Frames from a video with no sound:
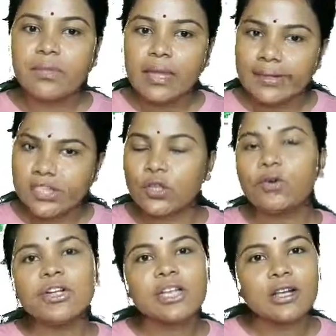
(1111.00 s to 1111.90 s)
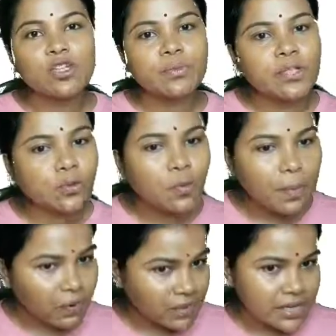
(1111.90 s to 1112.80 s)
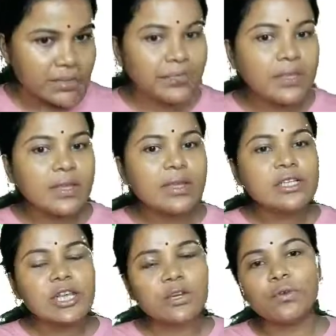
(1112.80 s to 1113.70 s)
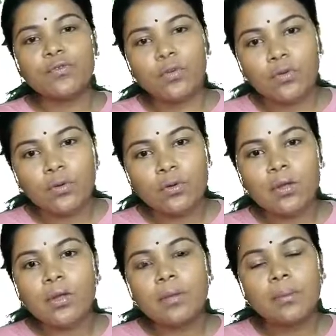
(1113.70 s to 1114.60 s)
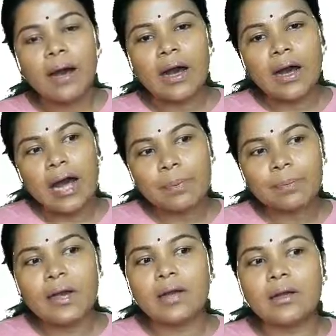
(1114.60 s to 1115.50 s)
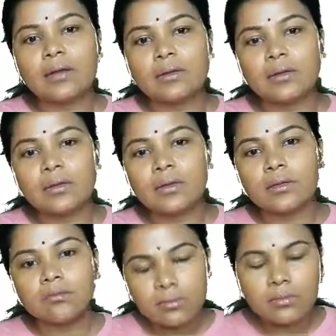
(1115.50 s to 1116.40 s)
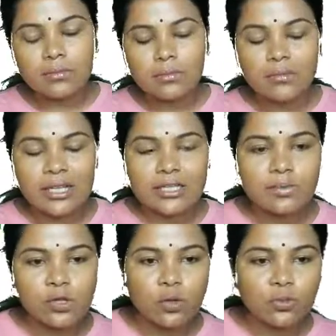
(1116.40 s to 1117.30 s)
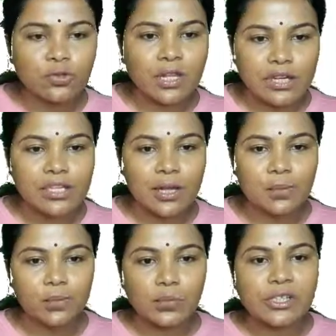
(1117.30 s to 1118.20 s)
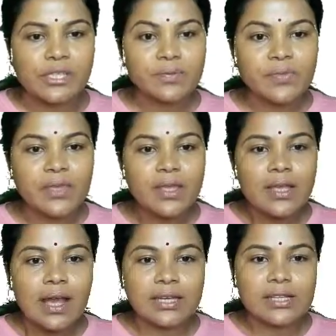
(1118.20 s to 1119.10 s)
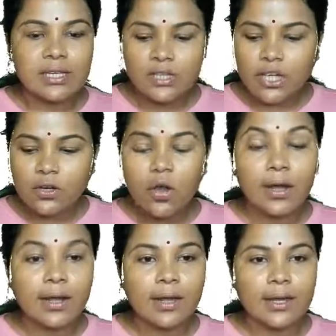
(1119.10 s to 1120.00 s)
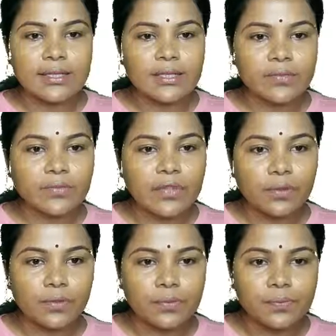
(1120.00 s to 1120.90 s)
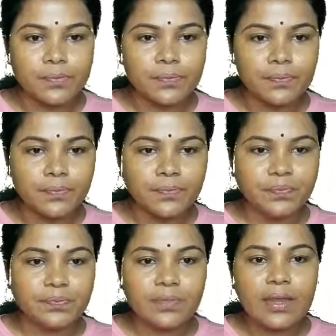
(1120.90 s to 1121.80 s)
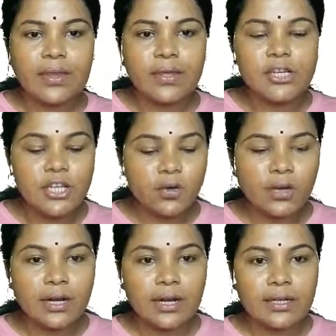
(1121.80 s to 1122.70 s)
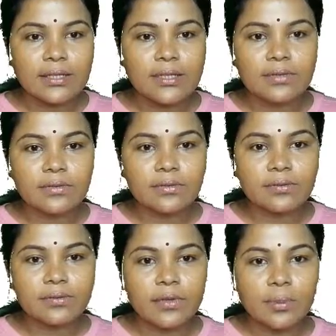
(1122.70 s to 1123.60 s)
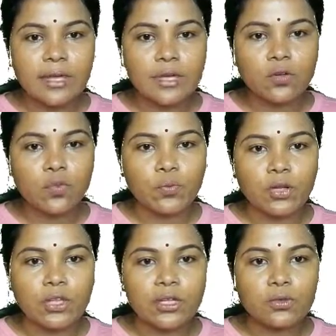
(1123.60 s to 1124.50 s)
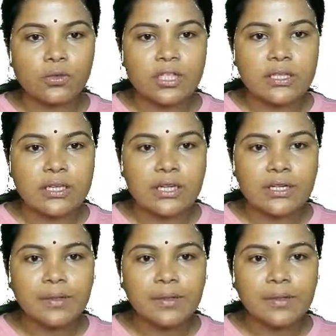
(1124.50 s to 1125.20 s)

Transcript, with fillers: যে ধরনের শাকসবজিগুলো পাওয়া যায় সেগুলোর ফটো বা আপনার জাস্ট বিষয়বস্তুতে আসি তারপর বলছি আচ্ছা শিক্ষকের কাজ দেখুন শিক্ষকের কাজ আমি একটু উপরের দিকে তুলছি স্ক্রিনটা